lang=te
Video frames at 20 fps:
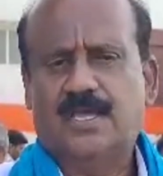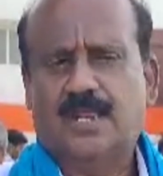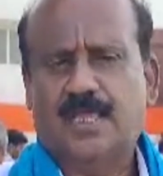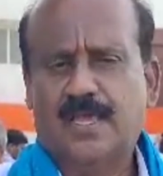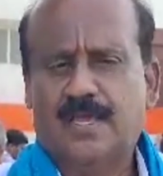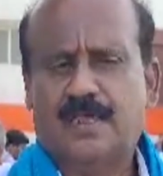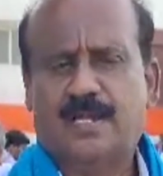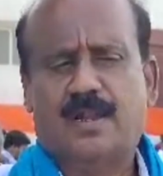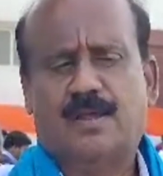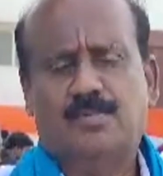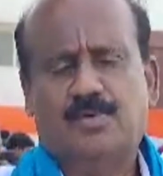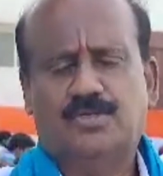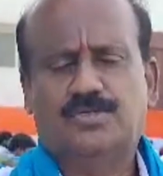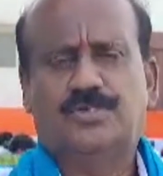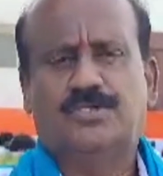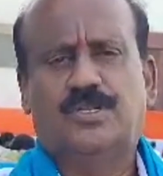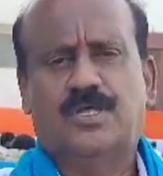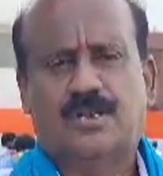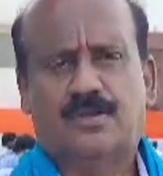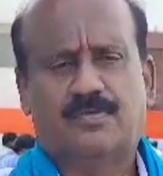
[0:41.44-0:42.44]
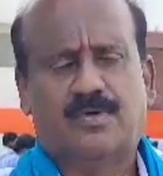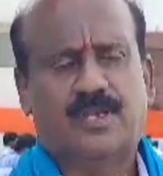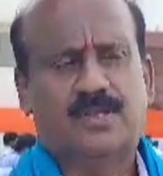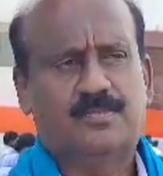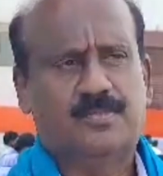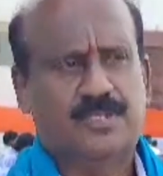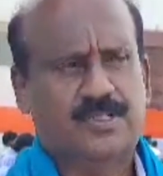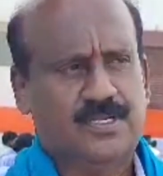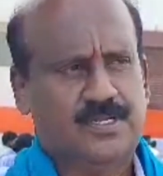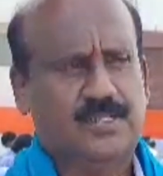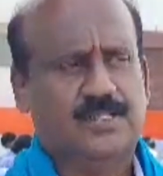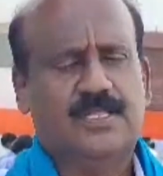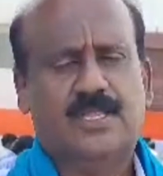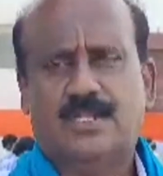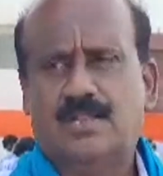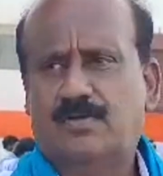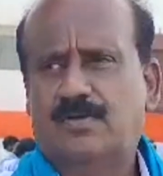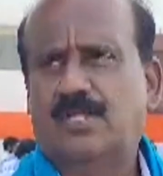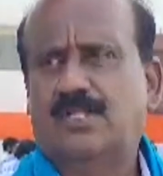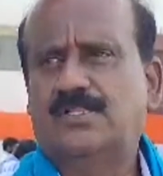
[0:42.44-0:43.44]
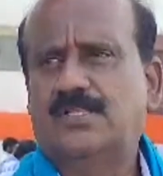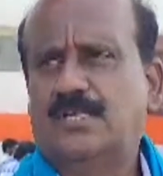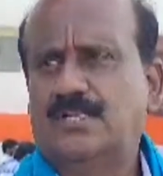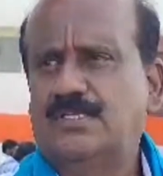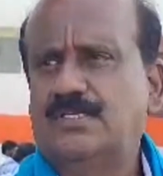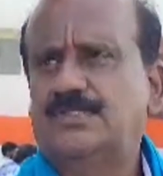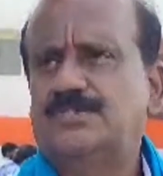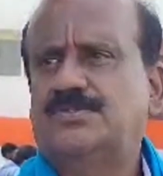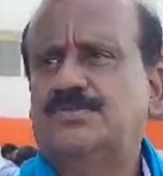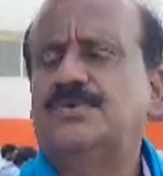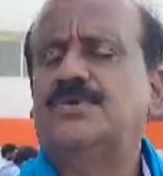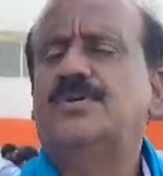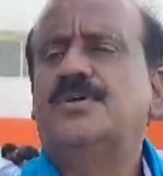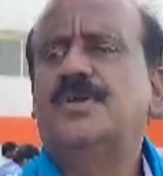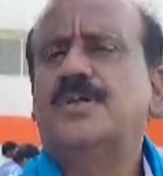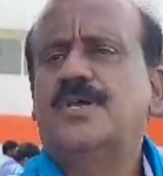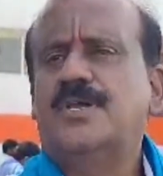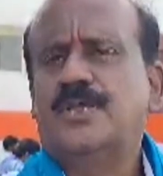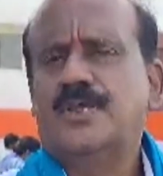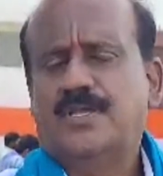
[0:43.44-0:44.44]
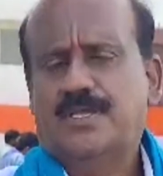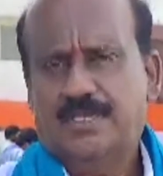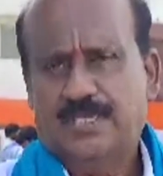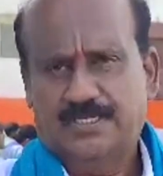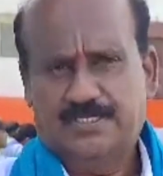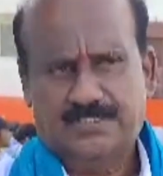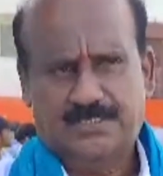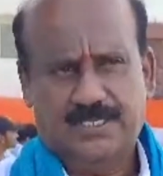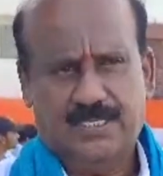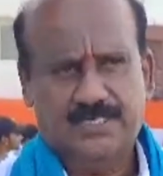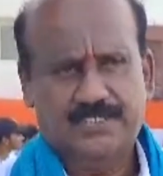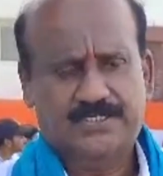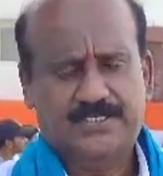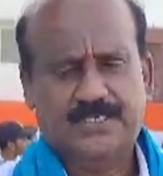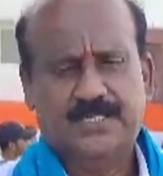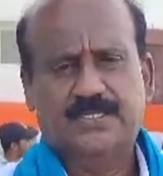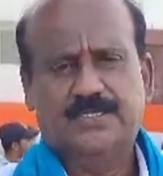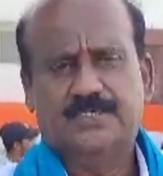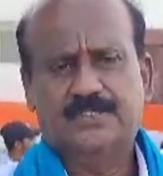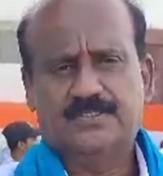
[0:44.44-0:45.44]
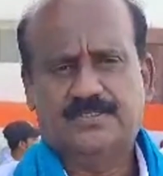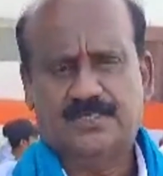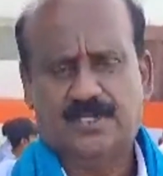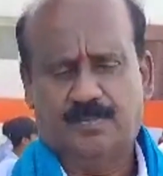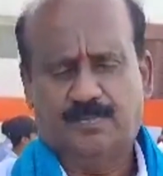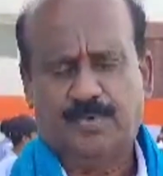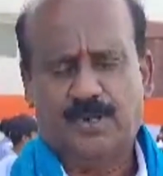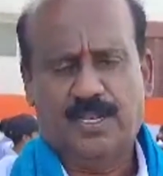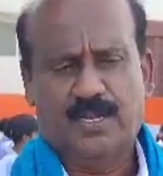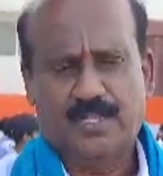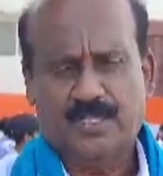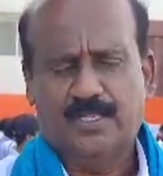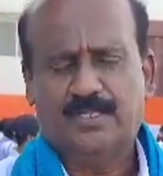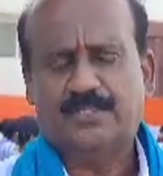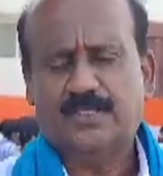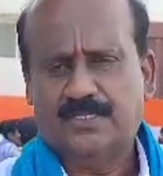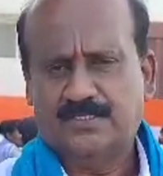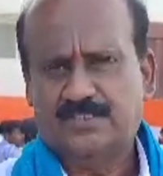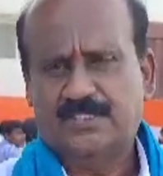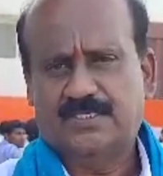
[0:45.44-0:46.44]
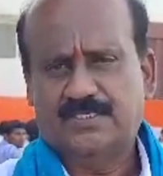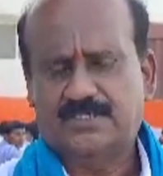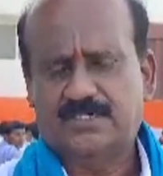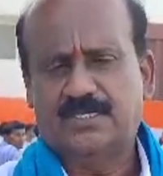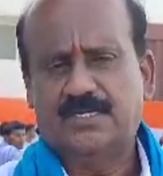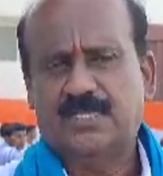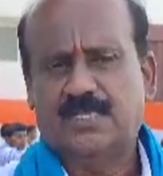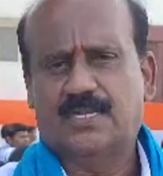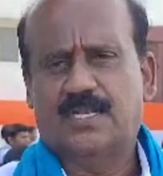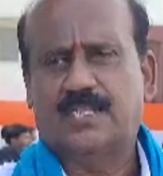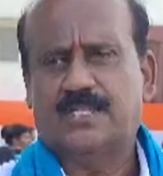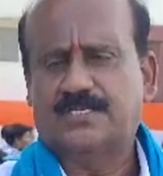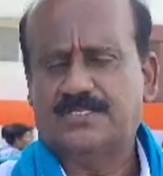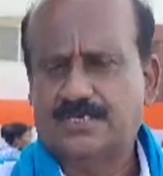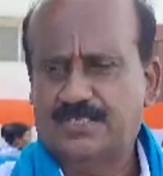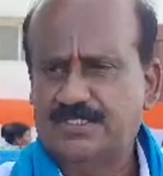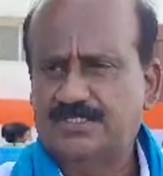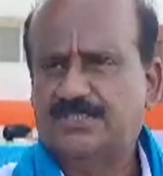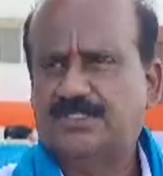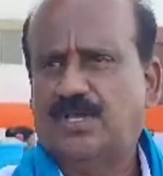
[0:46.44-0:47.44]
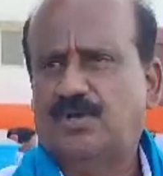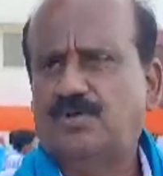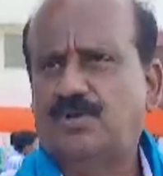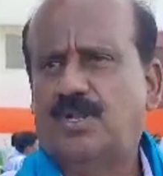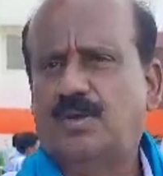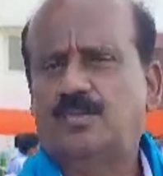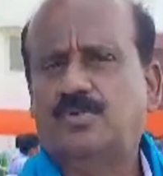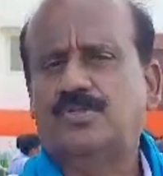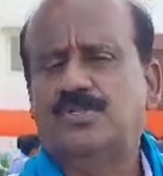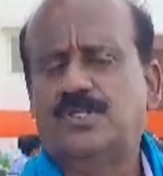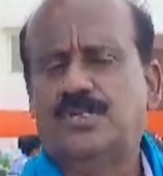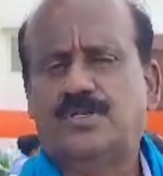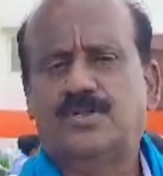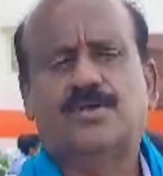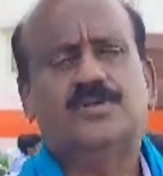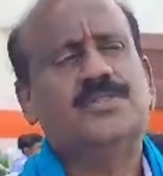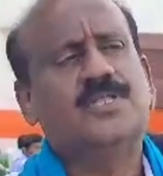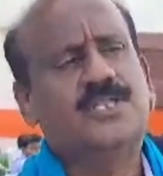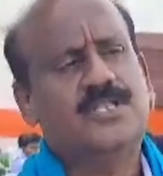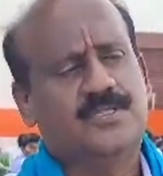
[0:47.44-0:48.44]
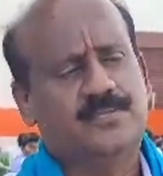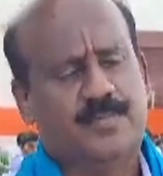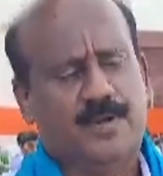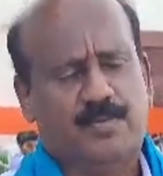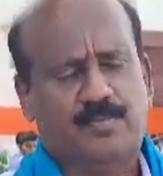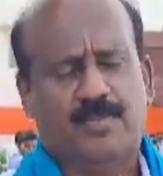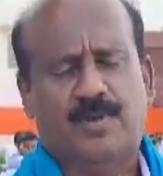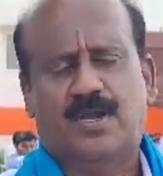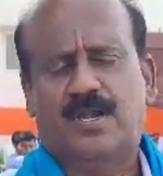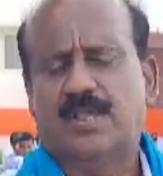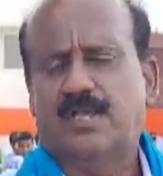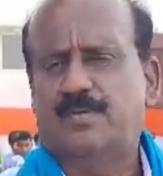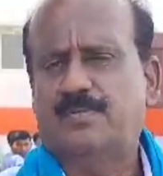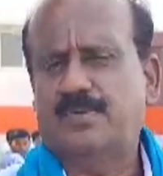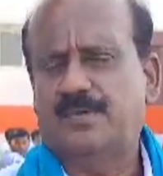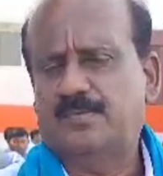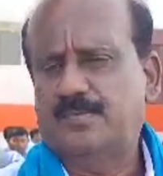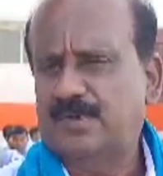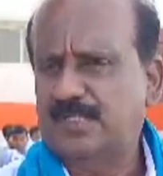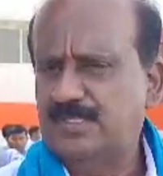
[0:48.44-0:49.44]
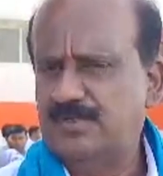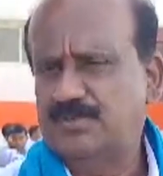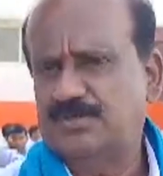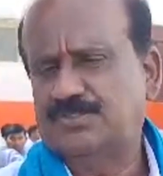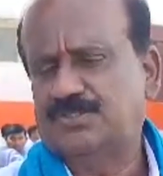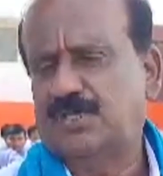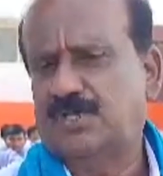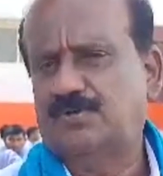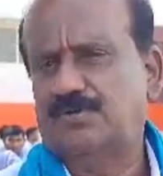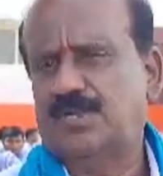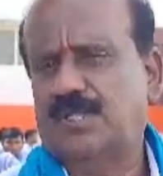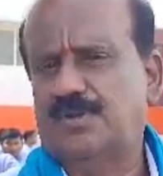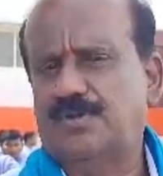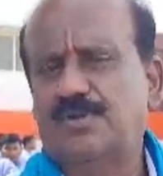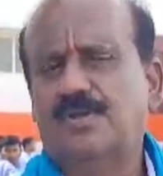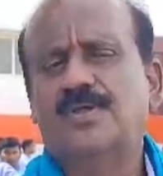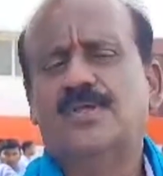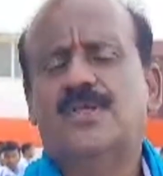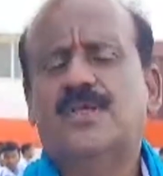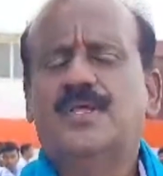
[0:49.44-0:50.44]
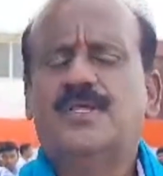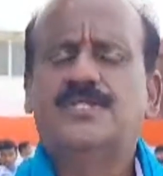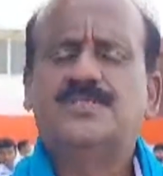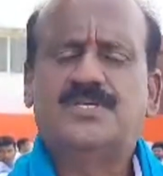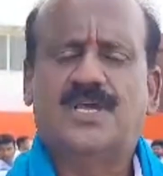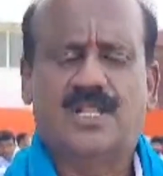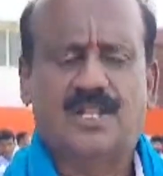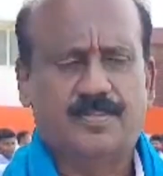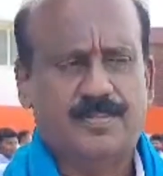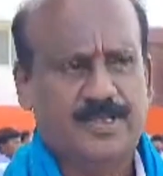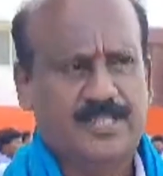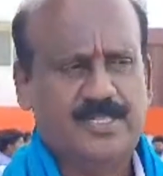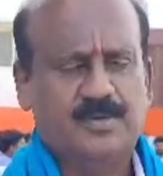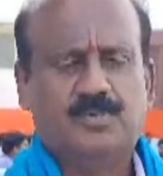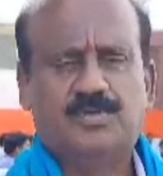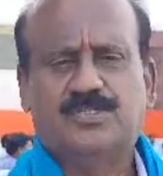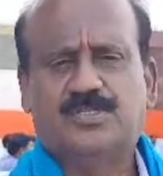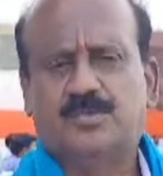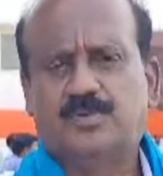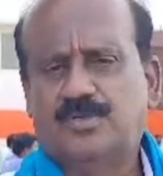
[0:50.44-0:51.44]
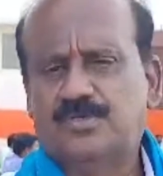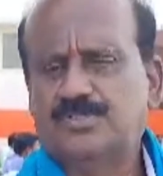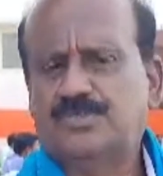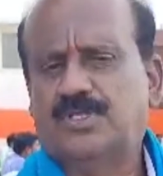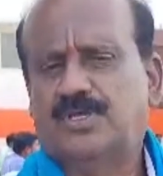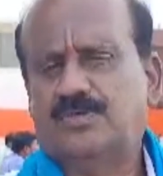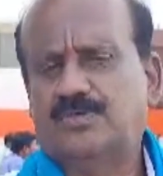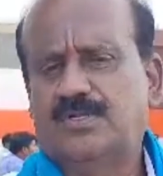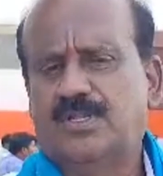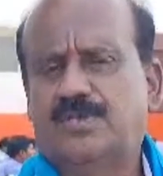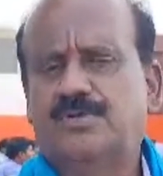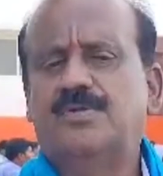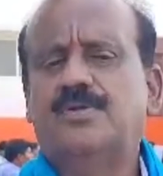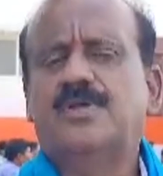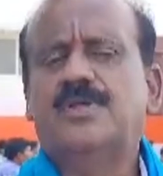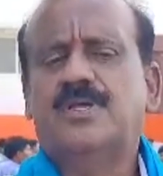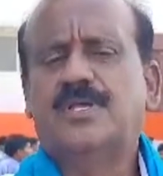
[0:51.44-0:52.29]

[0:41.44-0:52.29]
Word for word: ఖర్గే గారు రాబోతున్నారో వారికి మరొక ధన్యవాదాలు తెలియజేస్తూ ఎస్సీ ఎస్టీ సబ్ ప్లాన్ ఏదైతే ఎస్సీ ఎస్టీ డిక్లరేషన్ ఇస్తా ఉన్నామో దీంట్లో దీనికి బ్రహ్మాండంగా మంది వస్తూ ఉన్నారు చాలా పెద్ద మొత్తంలో వస్తూ ఉన్నారు